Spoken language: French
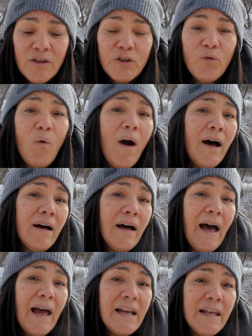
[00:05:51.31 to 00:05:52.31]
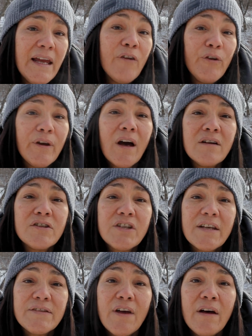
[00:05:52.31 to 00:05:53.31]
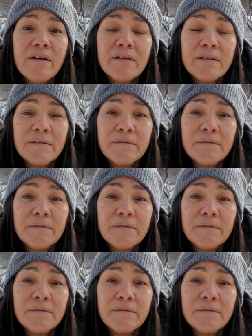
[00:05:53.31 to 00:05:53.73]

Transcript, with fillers: doivent aller à un grand chasseur.